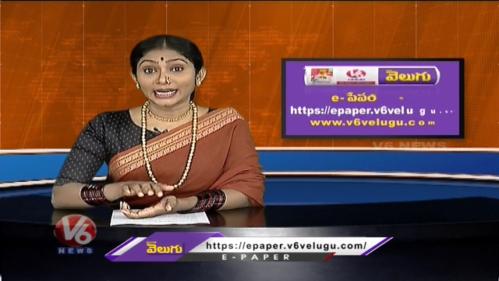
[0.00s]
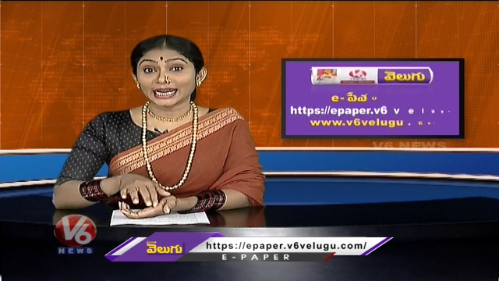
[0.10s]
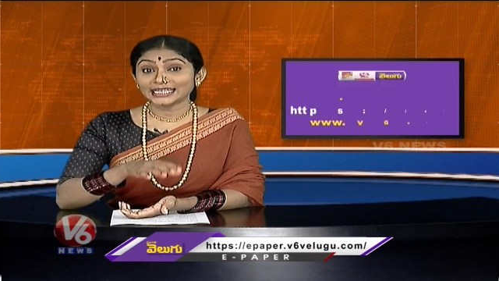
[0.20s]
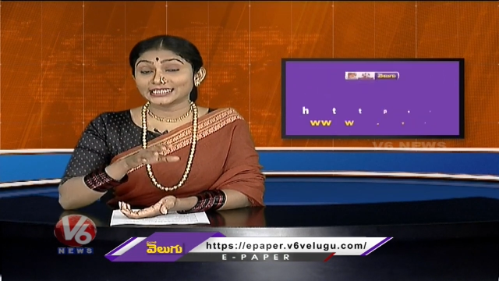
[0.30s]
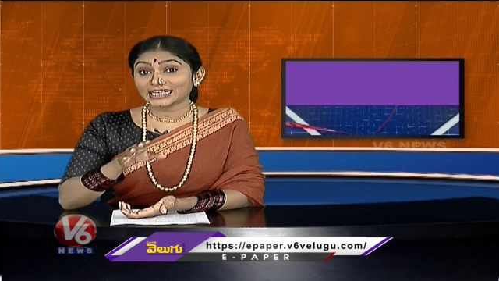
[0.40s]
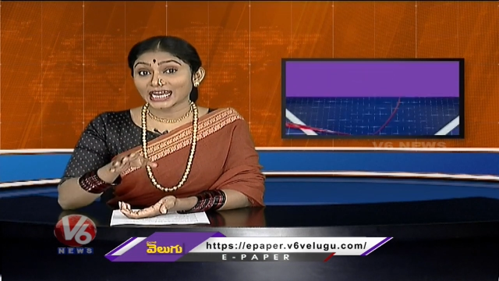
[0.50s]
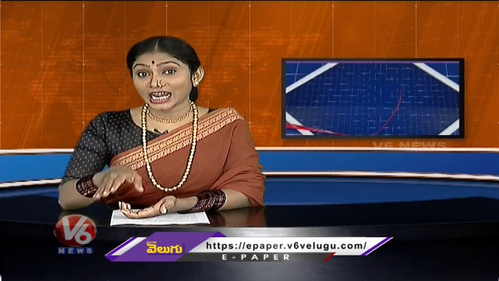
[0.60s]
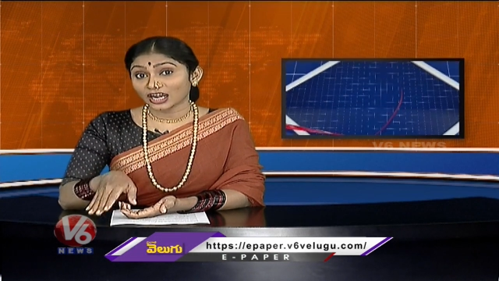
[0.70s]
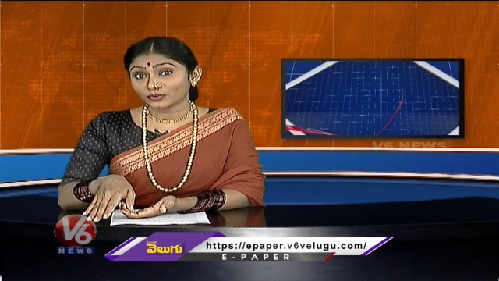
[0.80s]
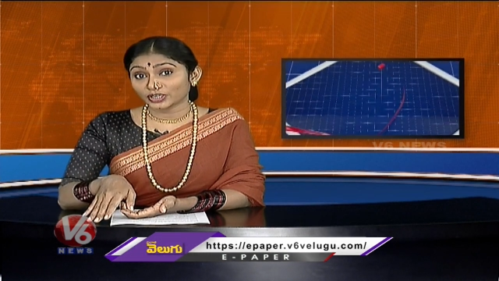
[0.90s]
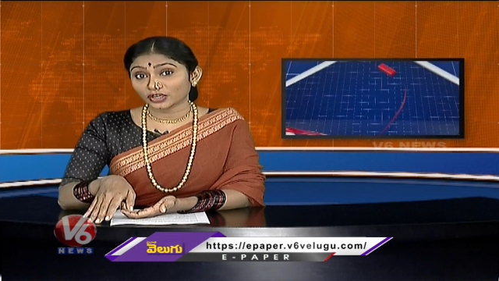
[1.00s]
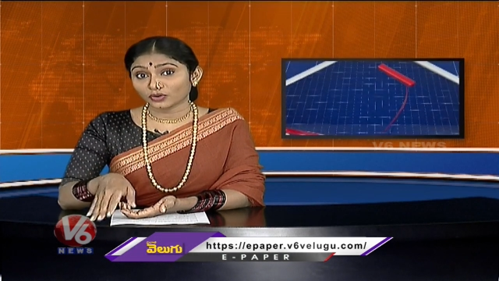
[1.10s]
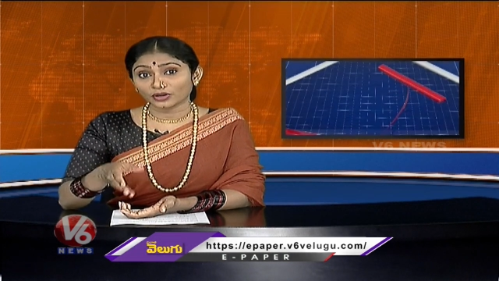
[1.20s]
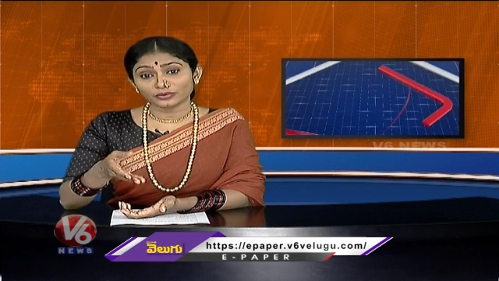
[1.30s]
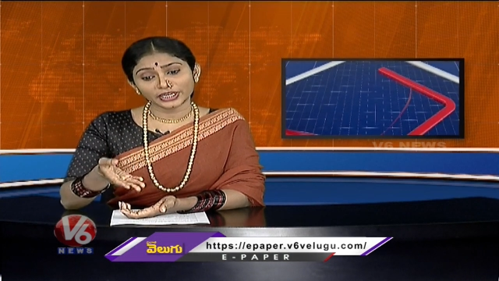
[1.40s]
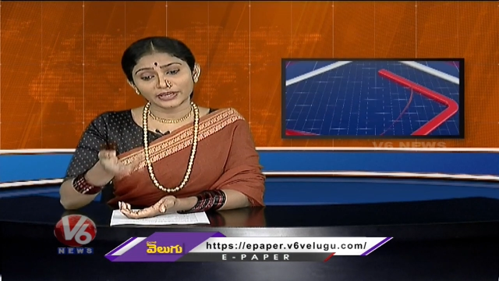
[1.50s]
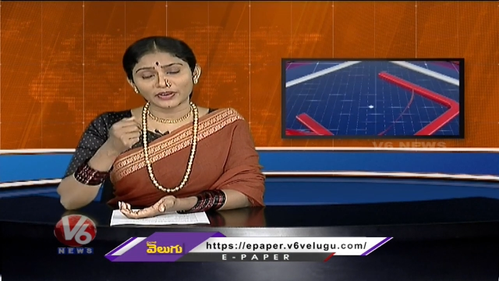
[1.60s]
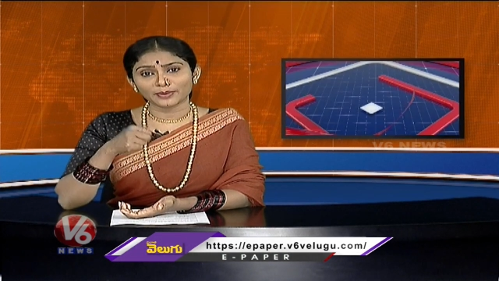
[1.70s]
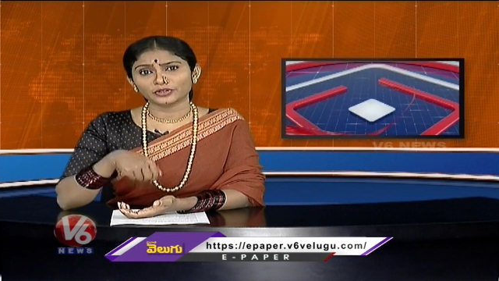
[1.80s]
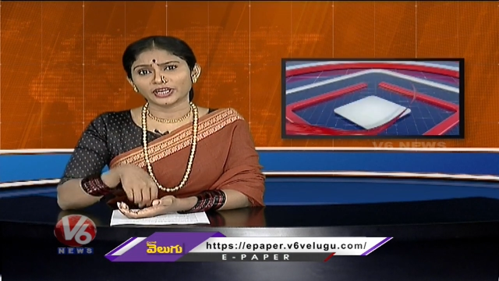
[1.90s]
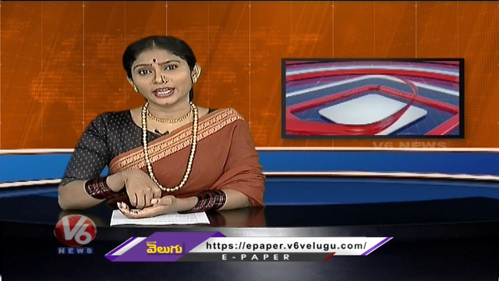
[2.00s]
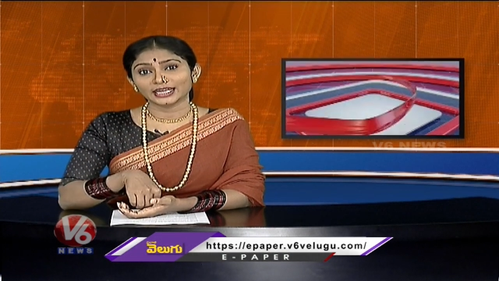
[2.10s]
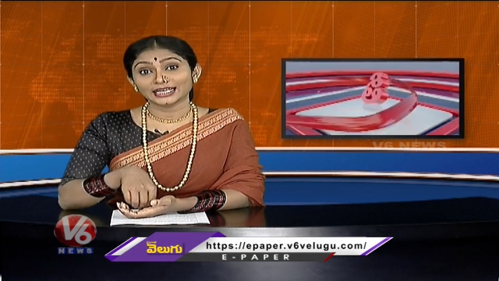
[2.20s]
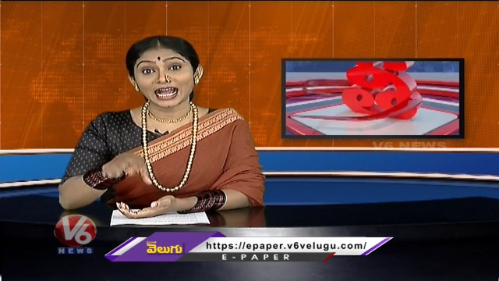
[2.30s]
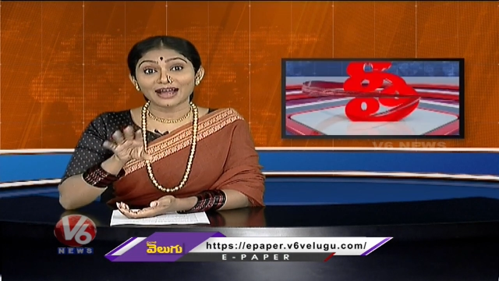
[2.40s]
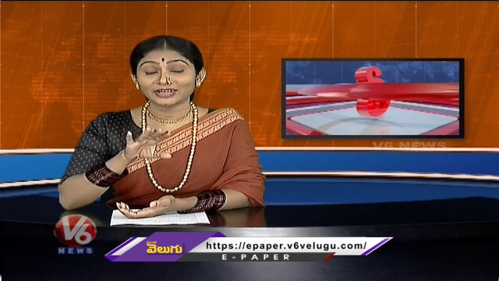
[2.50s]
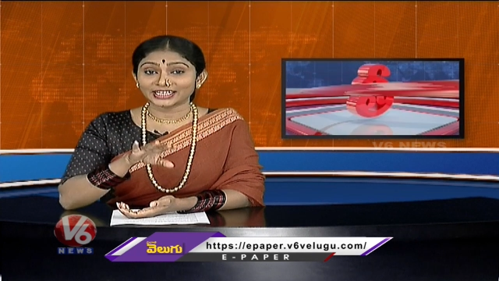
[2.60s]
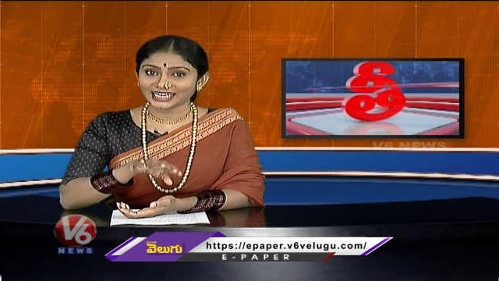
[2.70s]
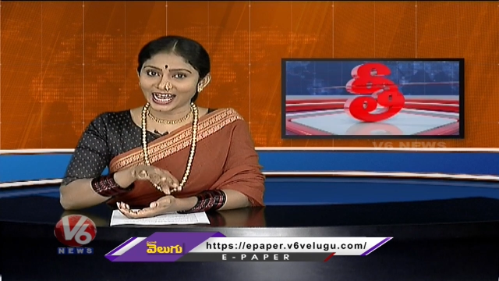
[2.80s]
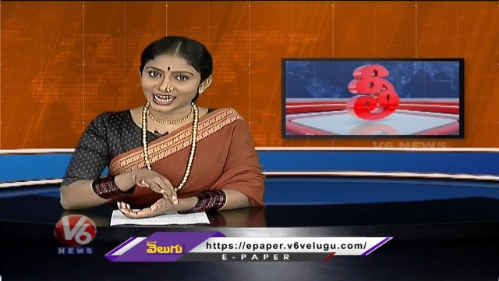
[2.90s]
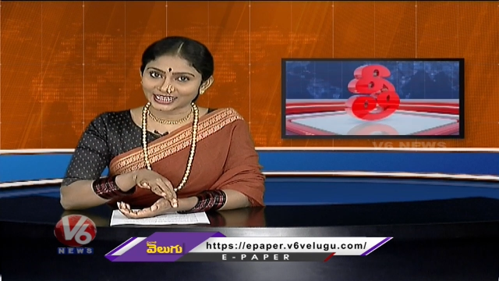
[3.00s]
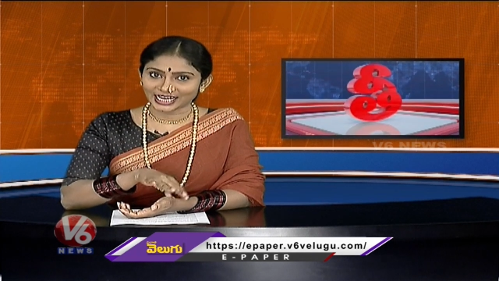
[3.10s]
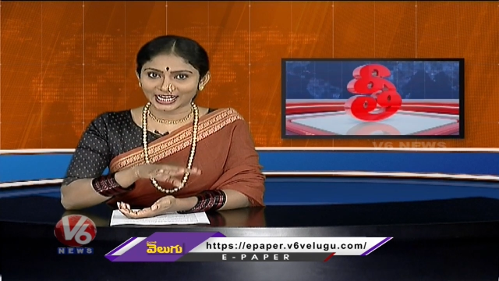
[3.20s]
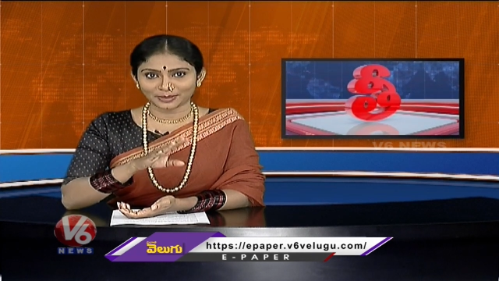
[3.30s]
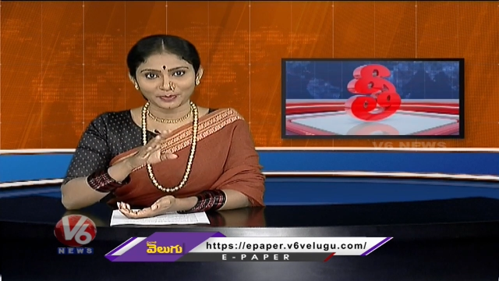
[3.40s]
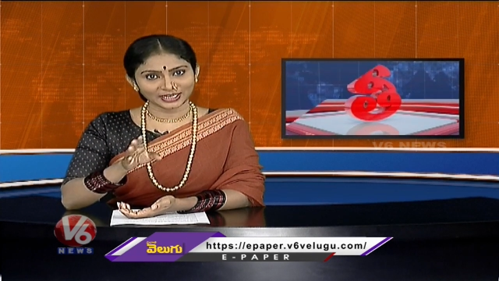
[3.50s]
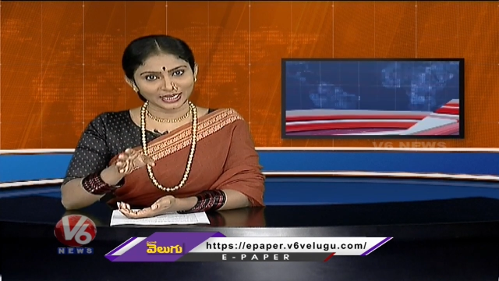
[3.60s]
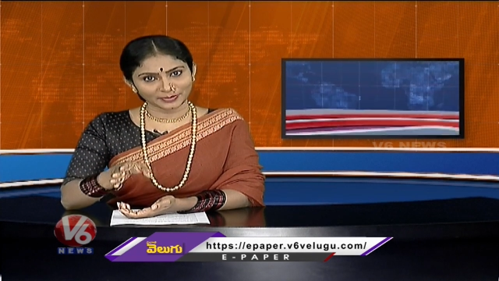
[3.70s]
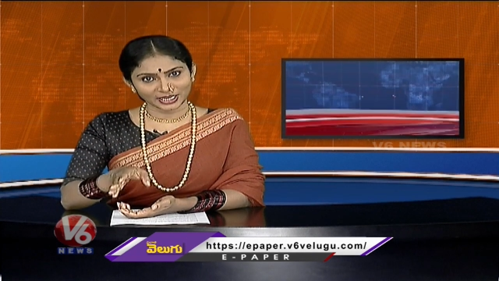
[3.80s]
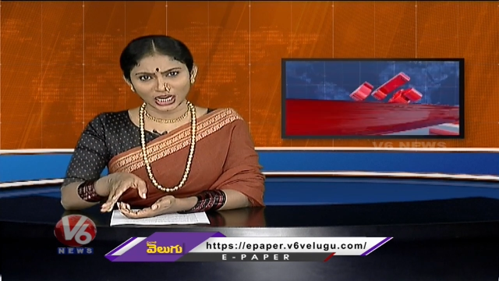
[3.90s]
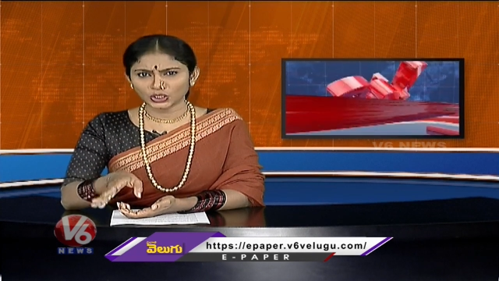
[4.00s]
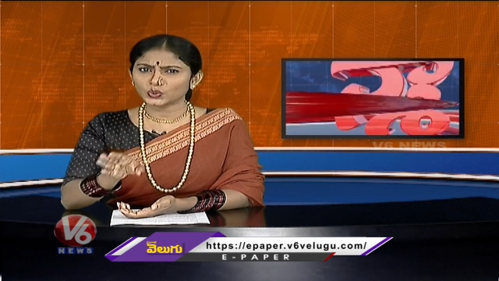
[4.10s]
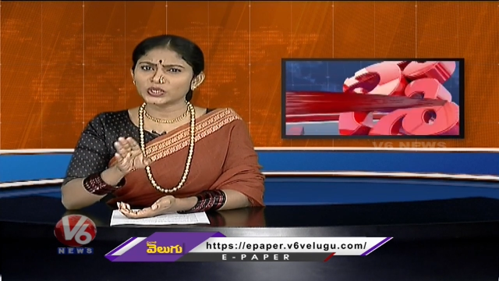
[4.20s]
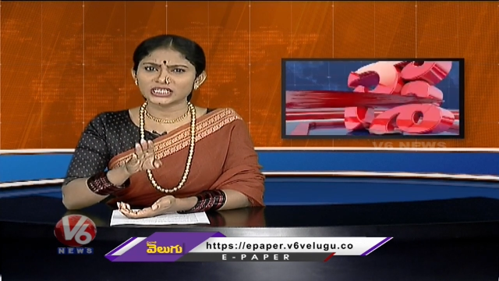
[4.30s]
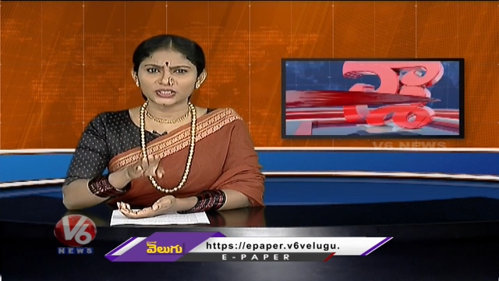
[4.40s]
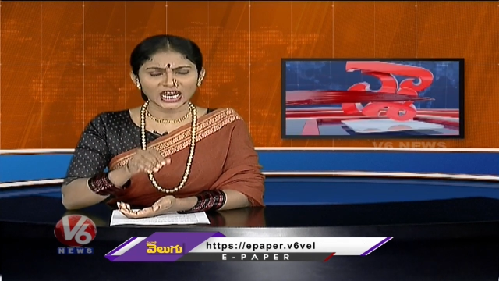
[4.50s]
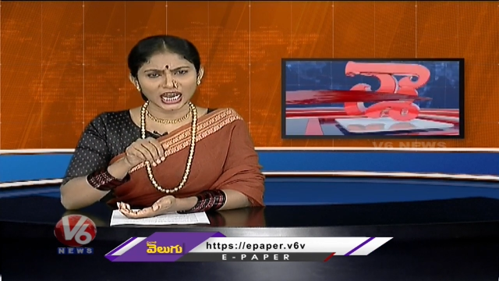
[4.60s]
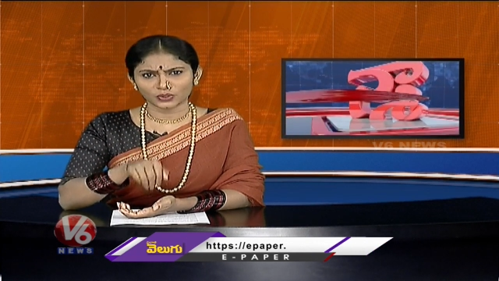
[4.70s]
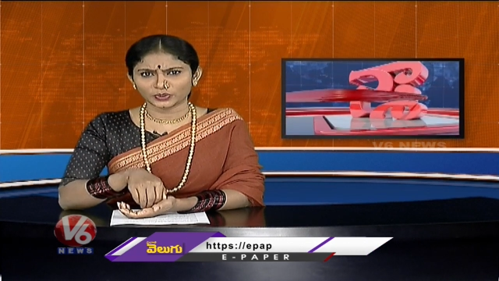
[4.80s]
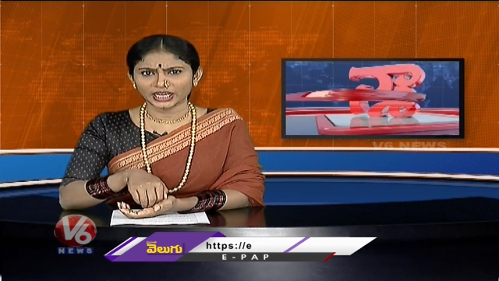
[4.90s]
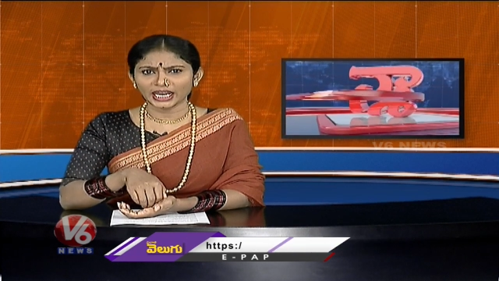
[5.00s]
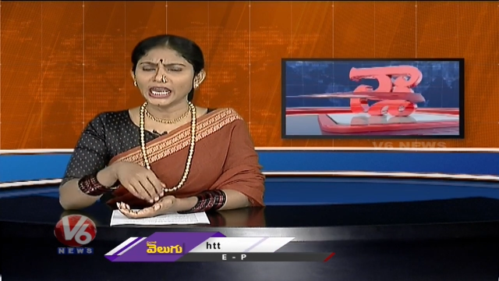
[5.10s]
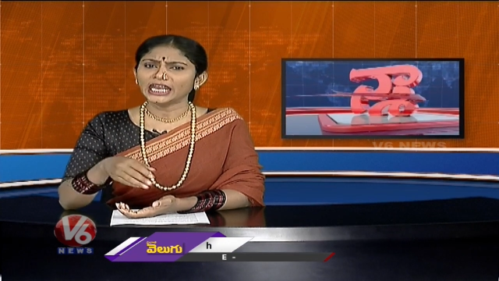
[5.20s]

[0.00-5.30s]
కానీ జిల్లాలలో ఉండేటోళ్లకు గివేముండయి కాబట్టి వాళ్ళ దగ్గర పట్ల ఏమన్నా టూరిస్ట్ జాగులు ఉంటే